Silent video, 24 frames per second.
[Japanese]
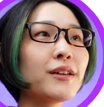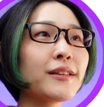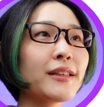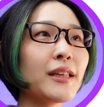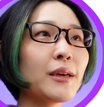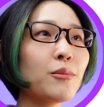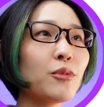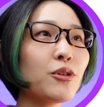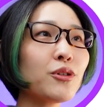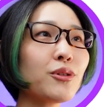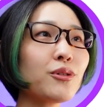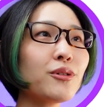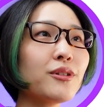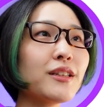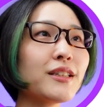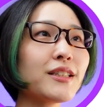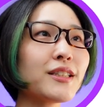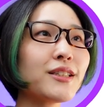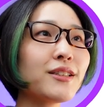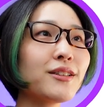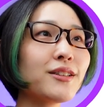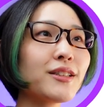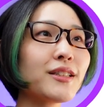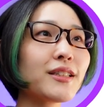手元
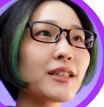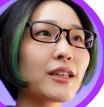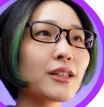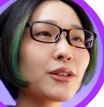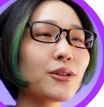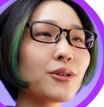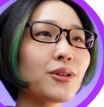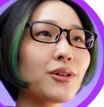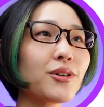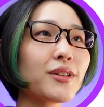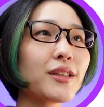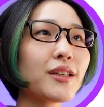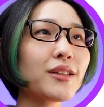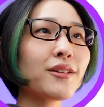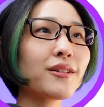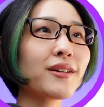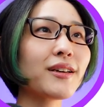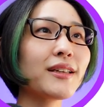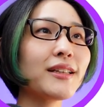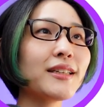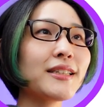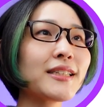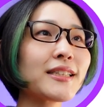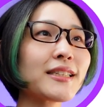にシューズが届いた
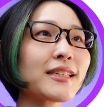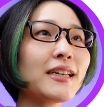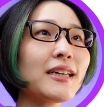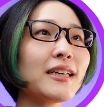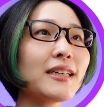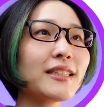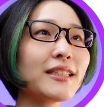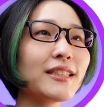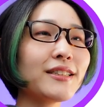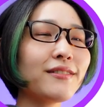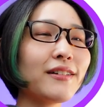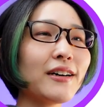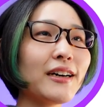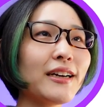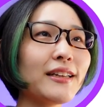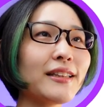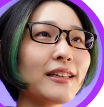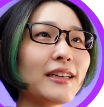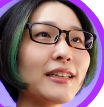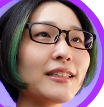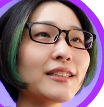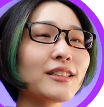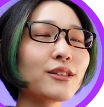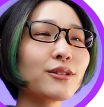時にしか味わえ
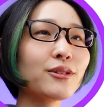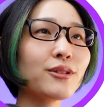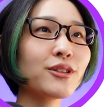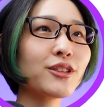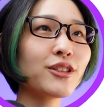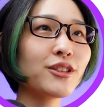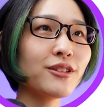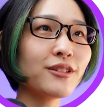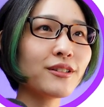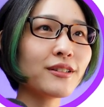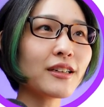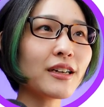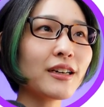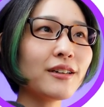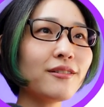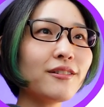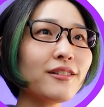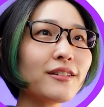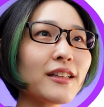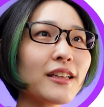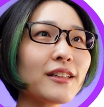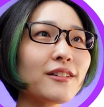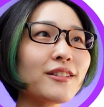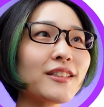ないその瞬間
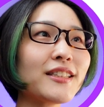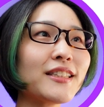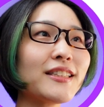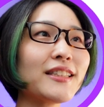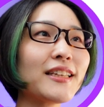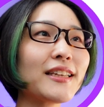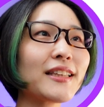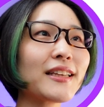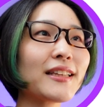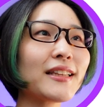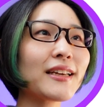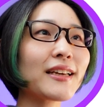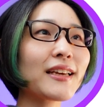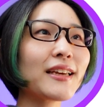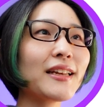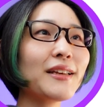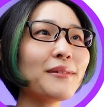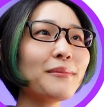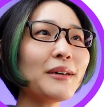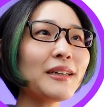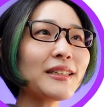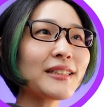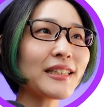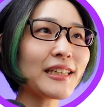を楽しんでいただけ
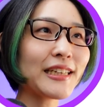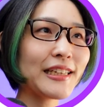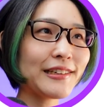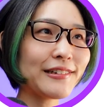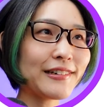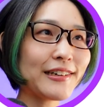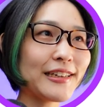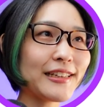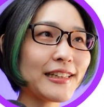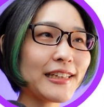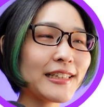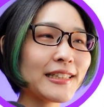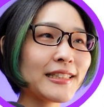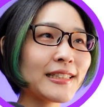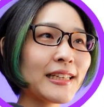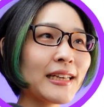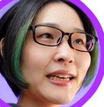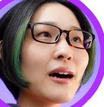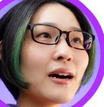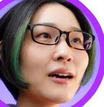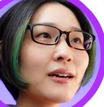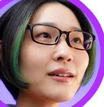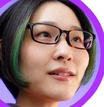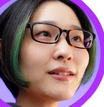れば幸いです
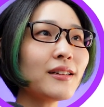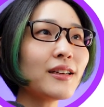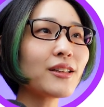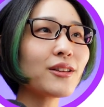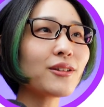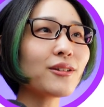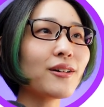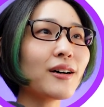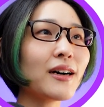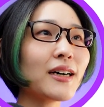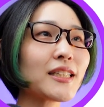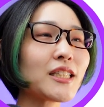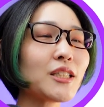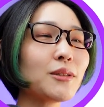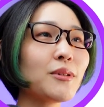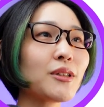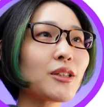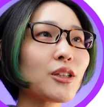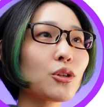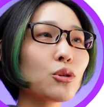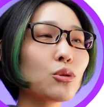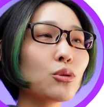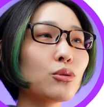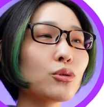アグレットを始
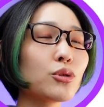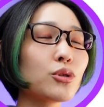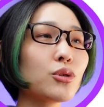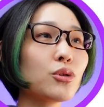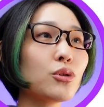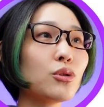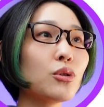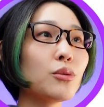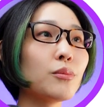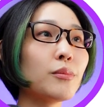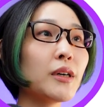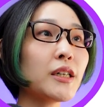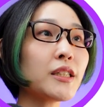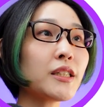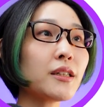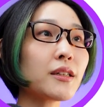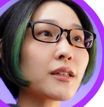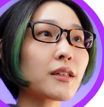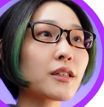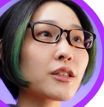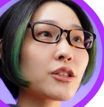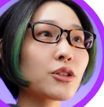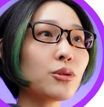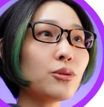めた当初ま
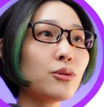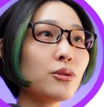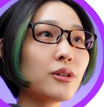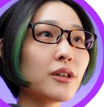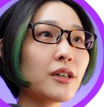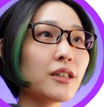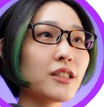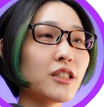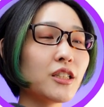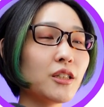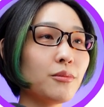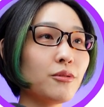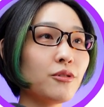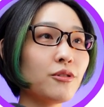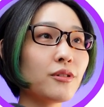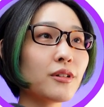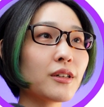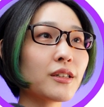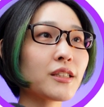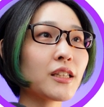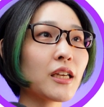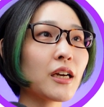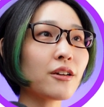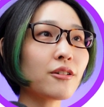さか将来自分
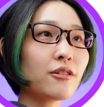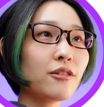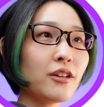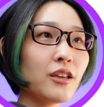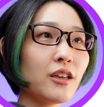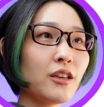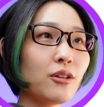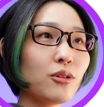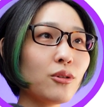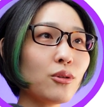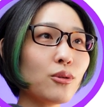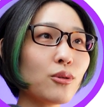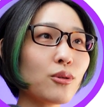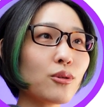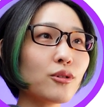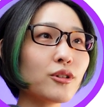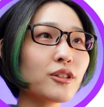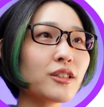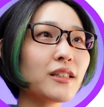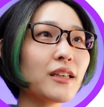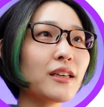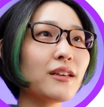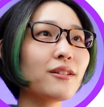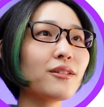が作品投
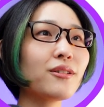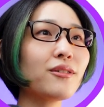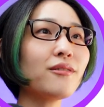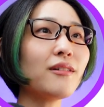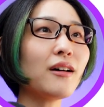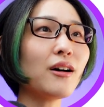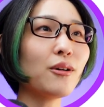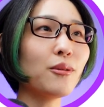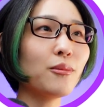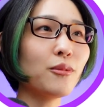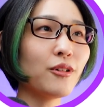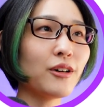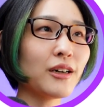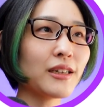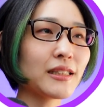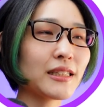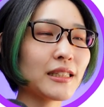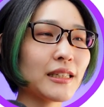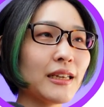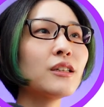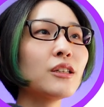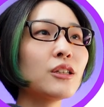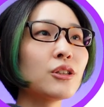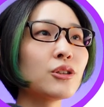稿しているとは思わ
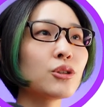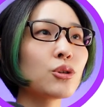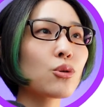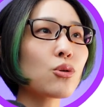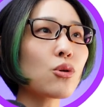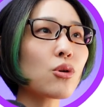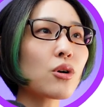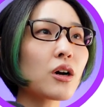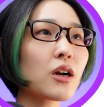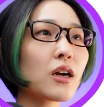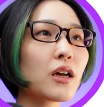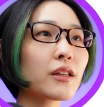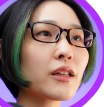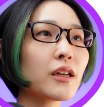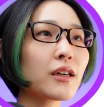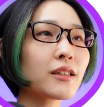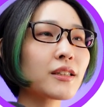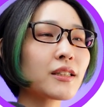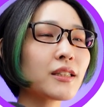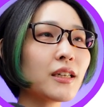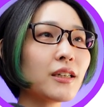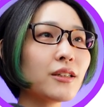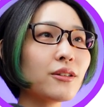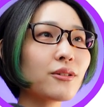ずそこからた
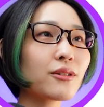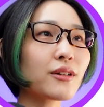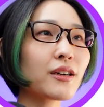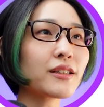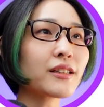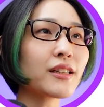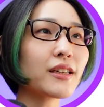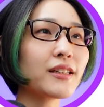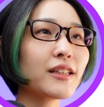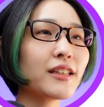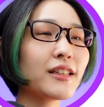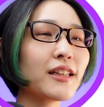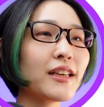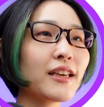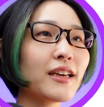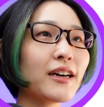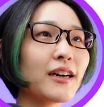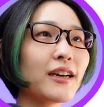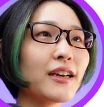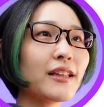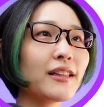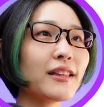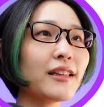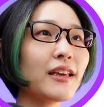くさんの方に出
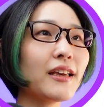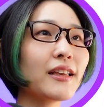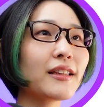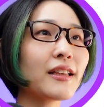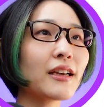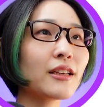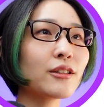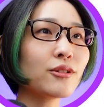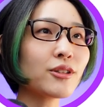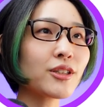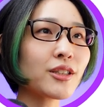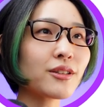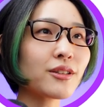会えて楽